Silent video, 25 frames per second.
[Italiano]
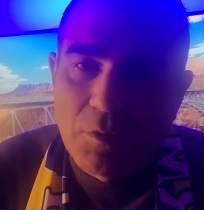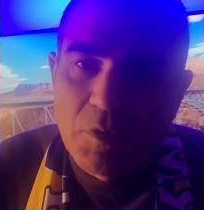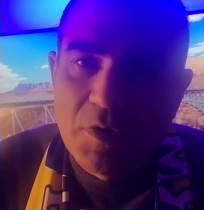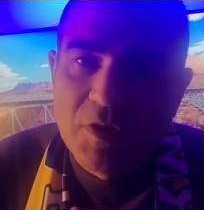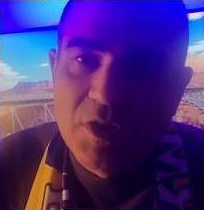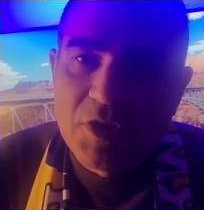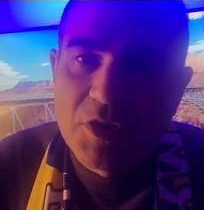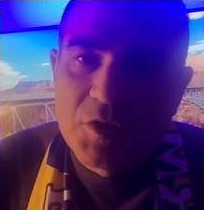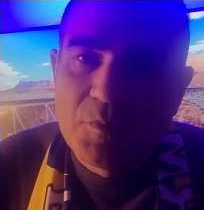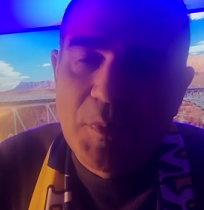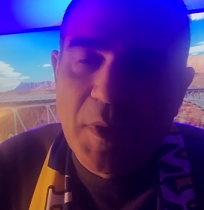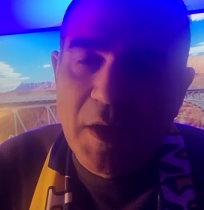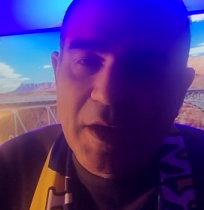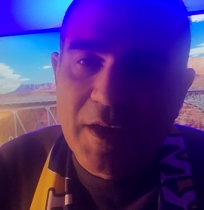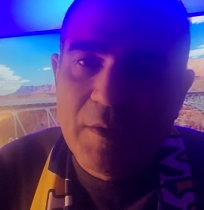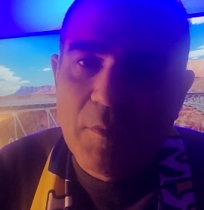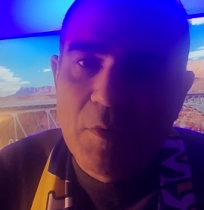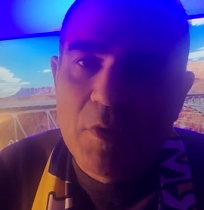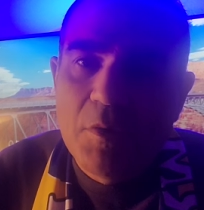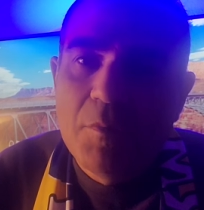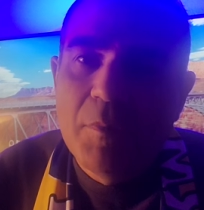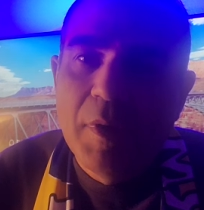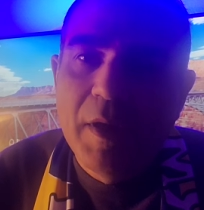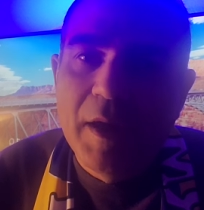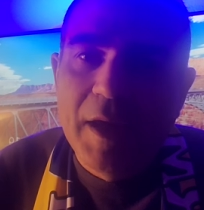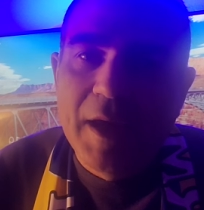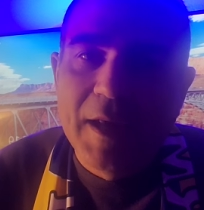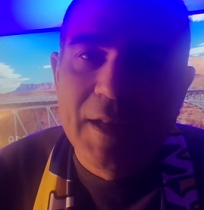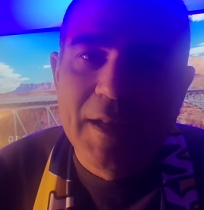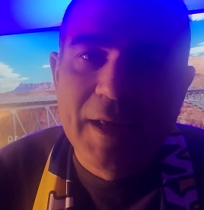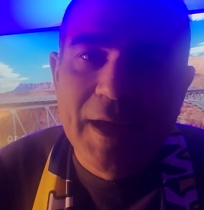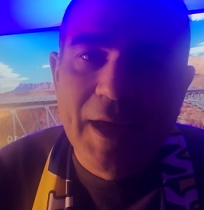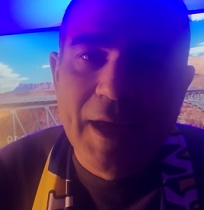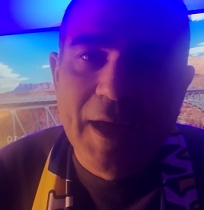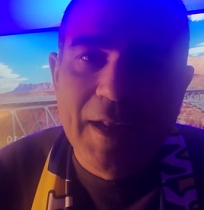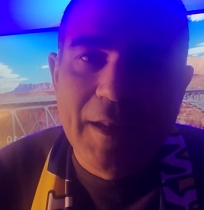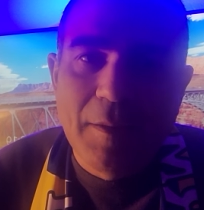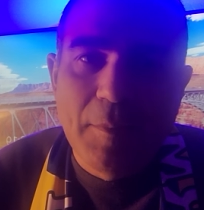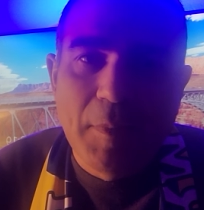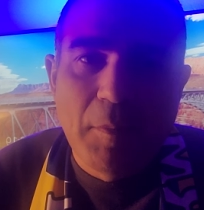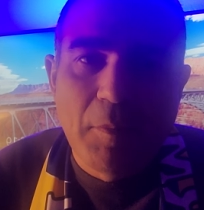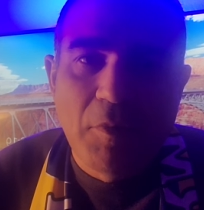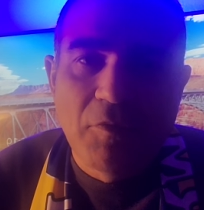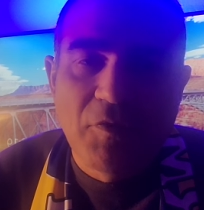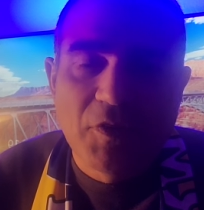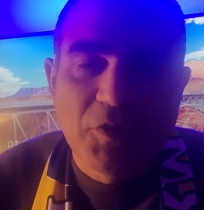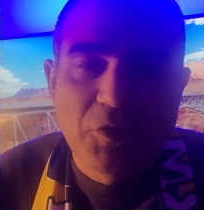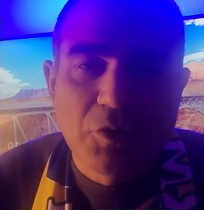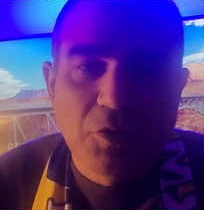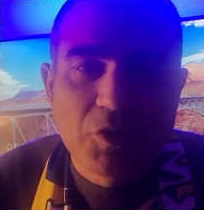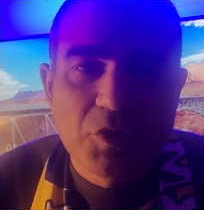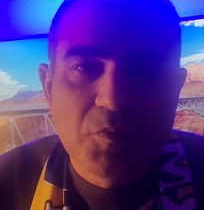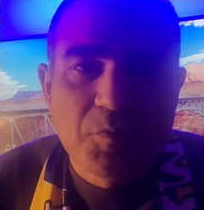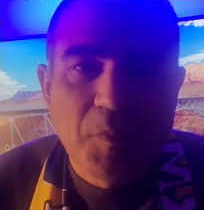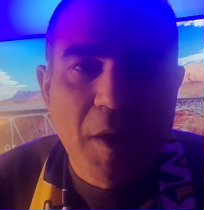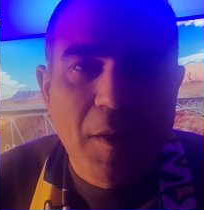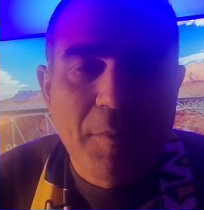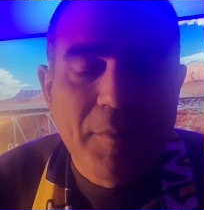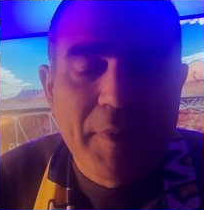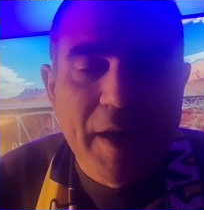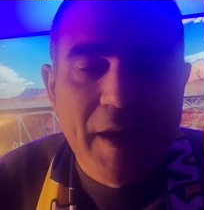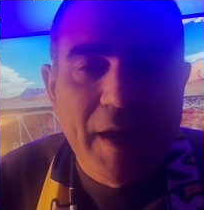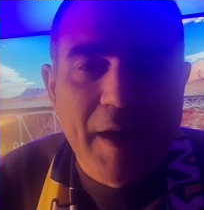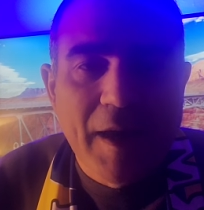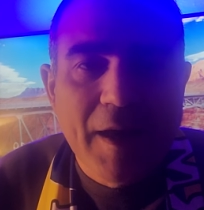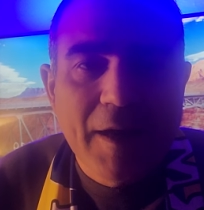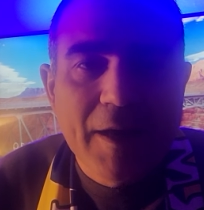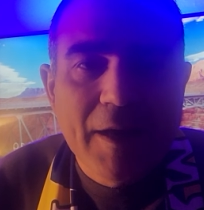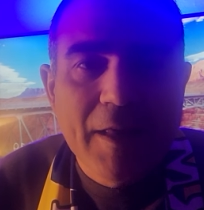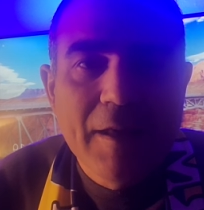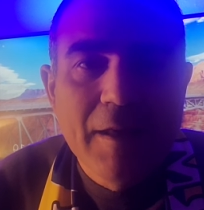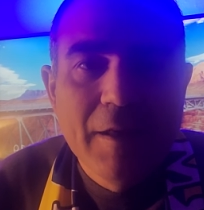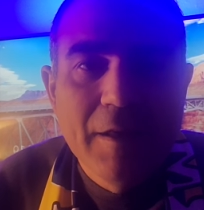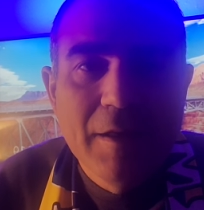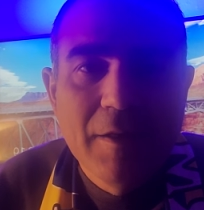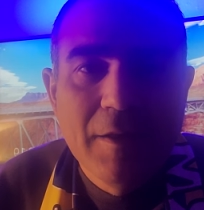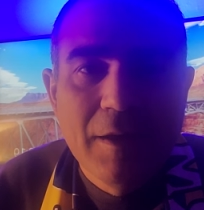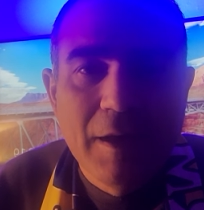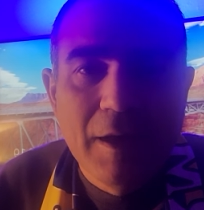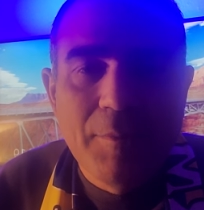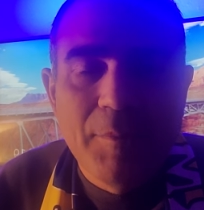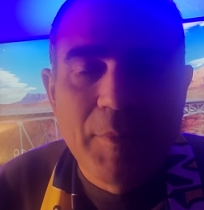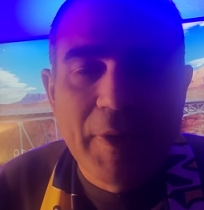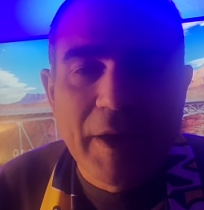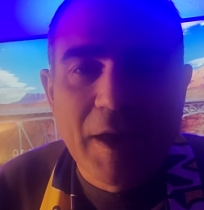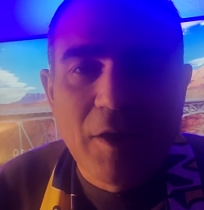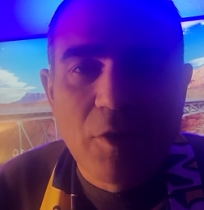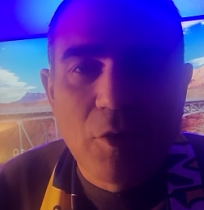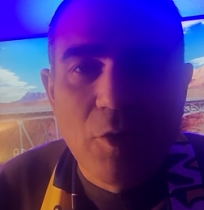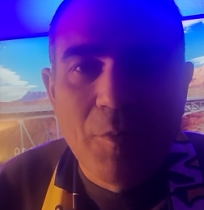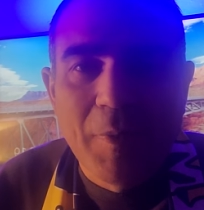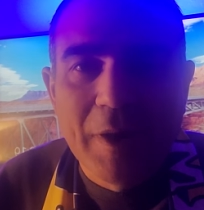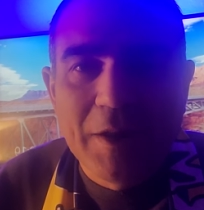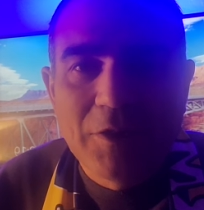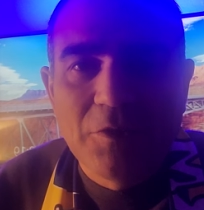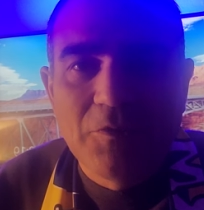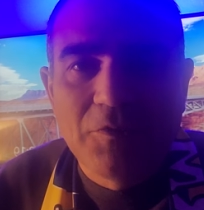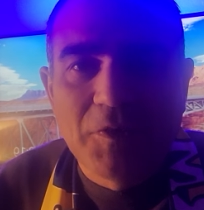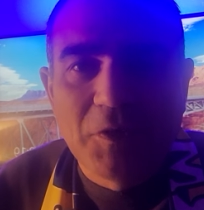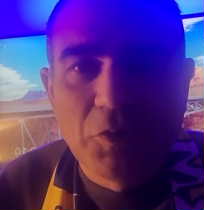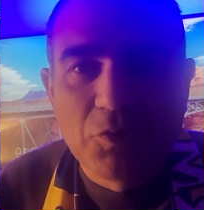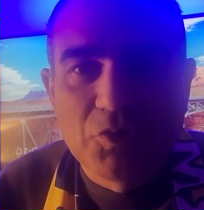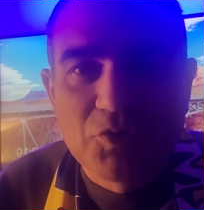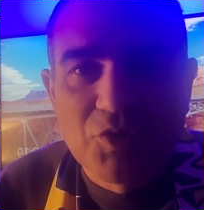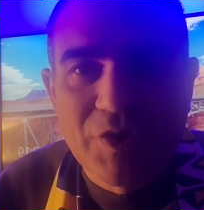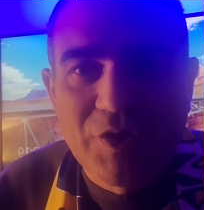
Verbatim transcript: Quindi speriamo in bene, eh, l'abbiamo fatto risparmiare, eh, mi raccomando, fallo